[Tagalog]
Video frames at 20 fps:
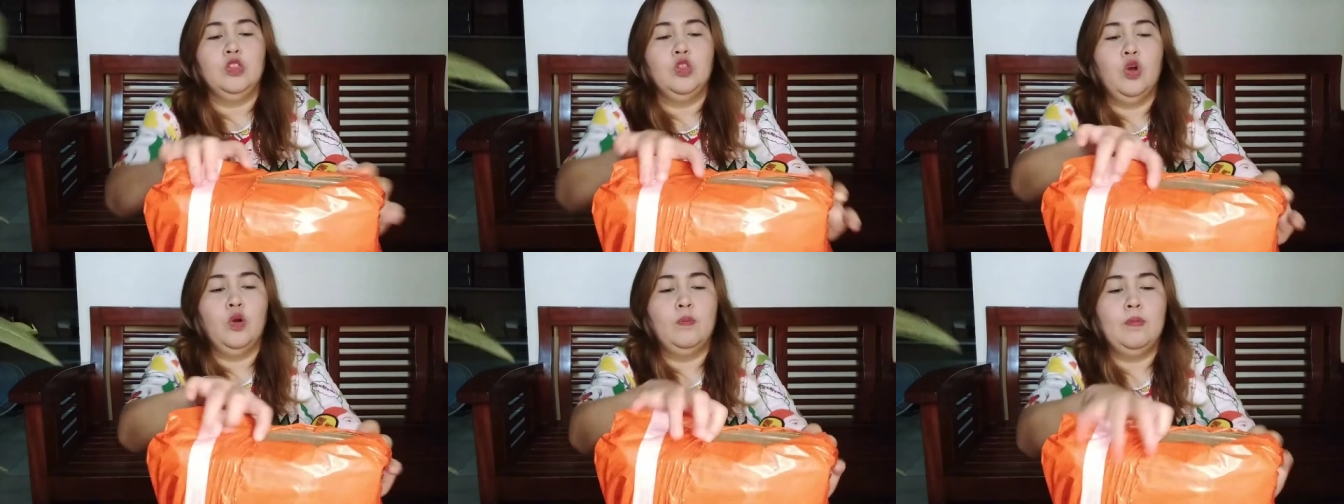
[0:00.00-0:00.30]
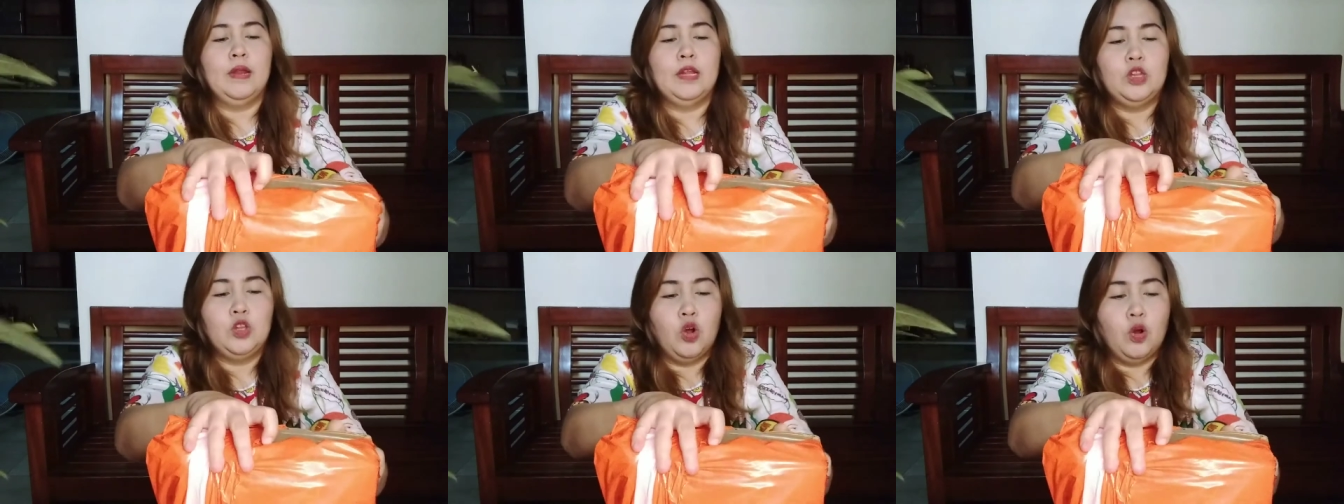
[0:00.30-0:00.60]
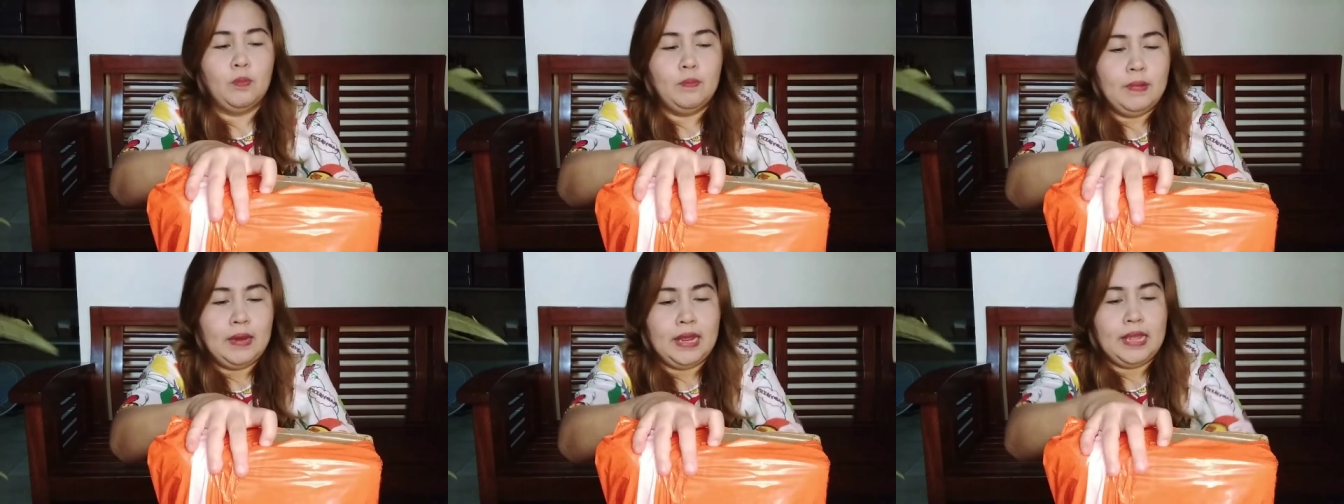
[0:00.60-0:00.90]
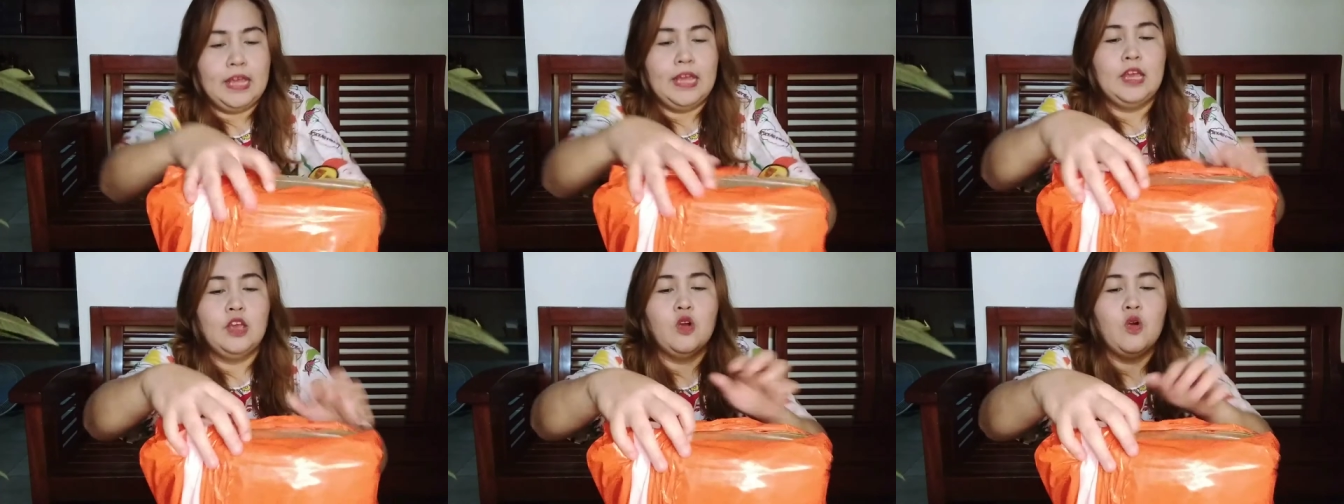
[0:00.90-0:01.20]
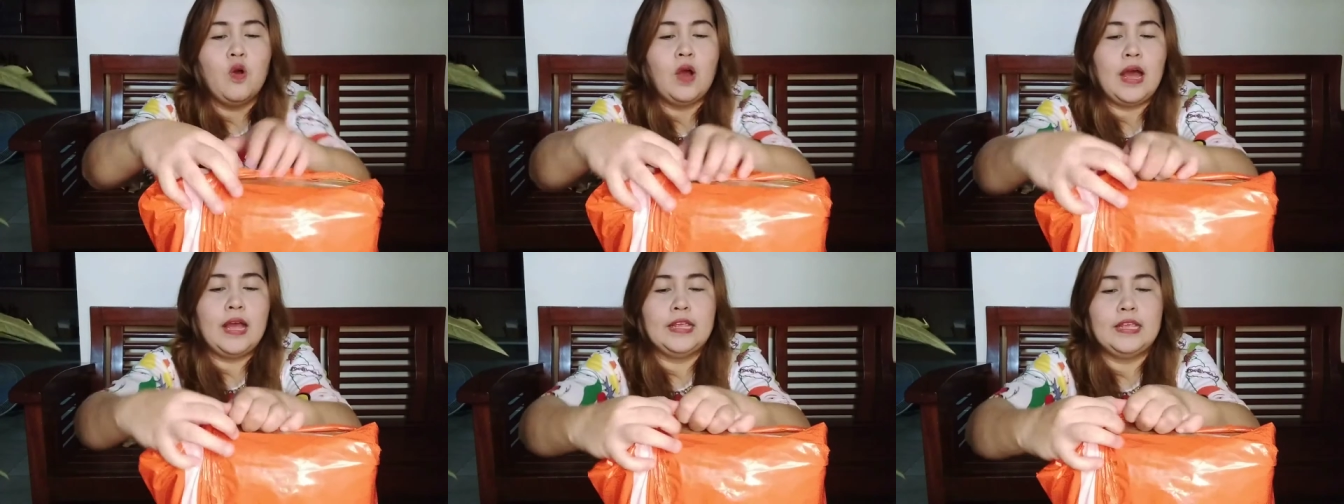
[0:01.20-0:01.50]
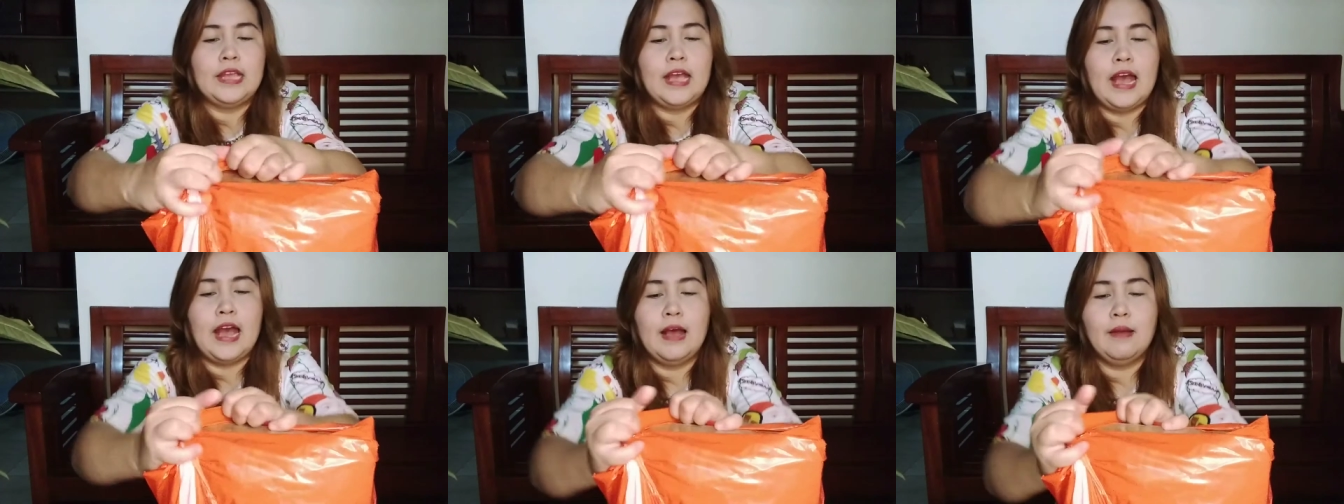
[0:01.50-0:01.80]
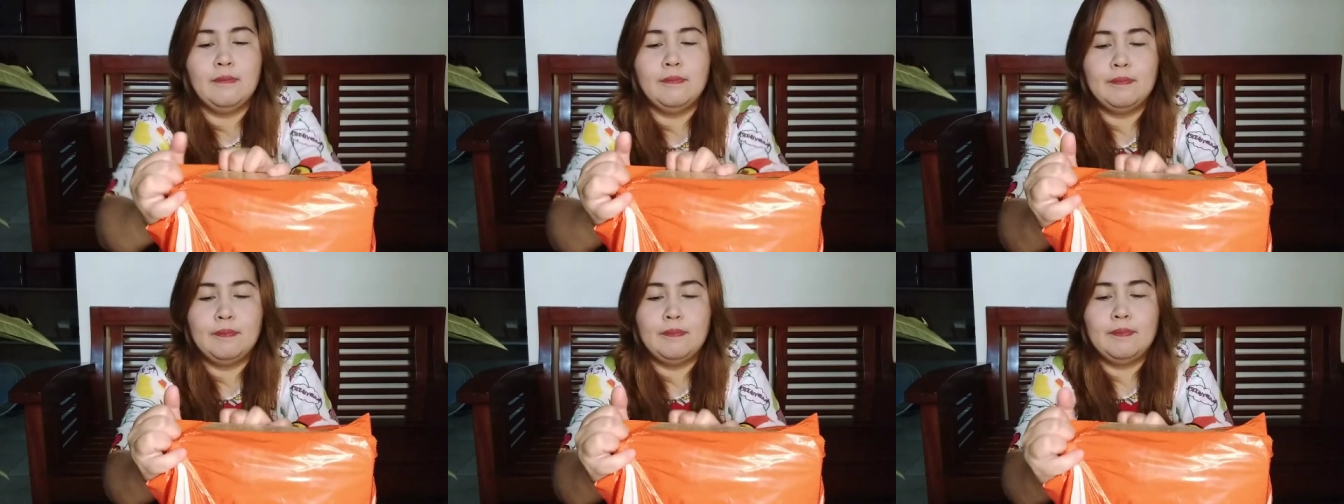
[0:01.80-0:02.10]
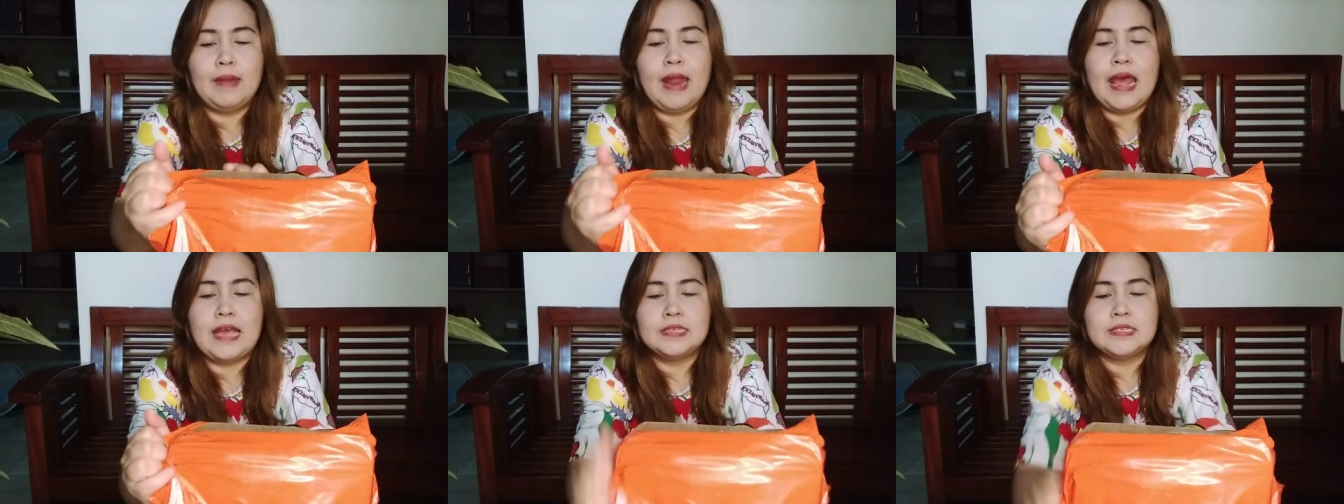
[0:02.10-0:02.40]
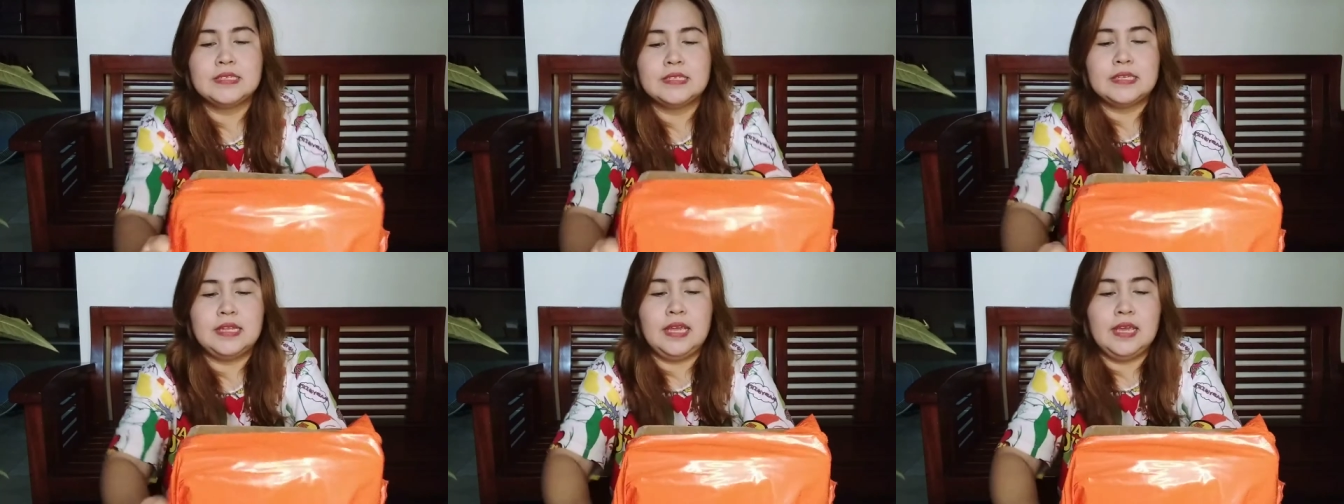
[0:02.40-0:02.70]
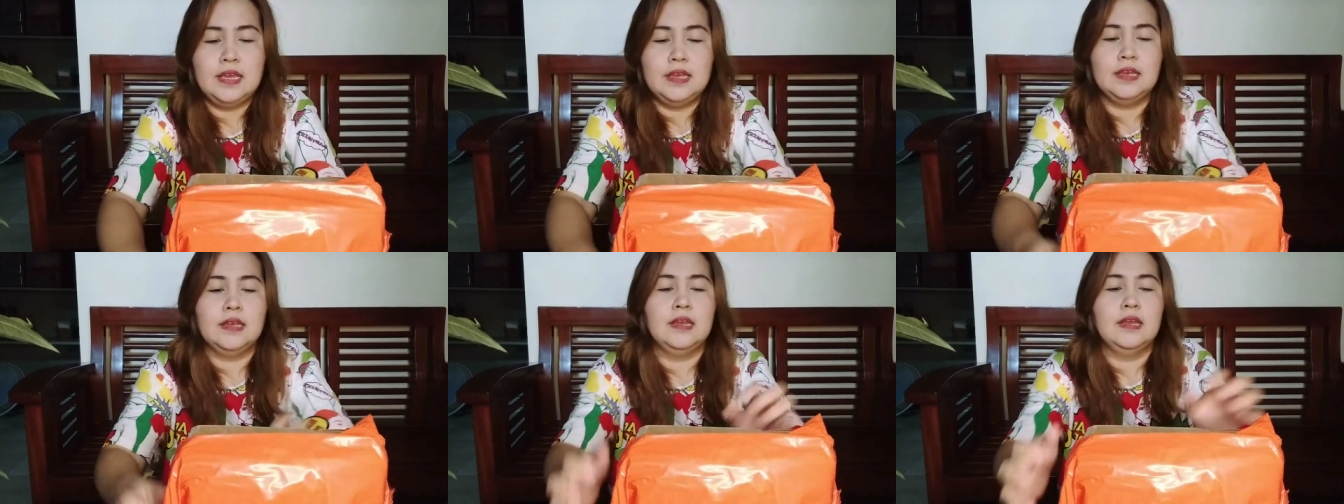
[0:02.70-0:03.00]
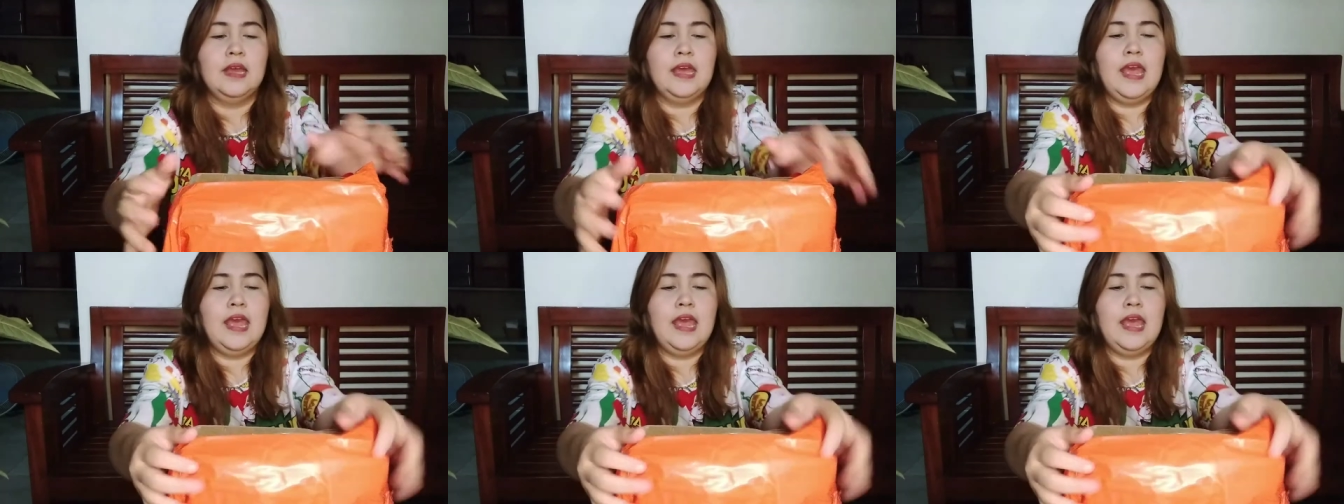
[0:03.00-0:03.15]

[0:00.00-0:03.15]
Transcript: Doble-doble yung kanyang plastic.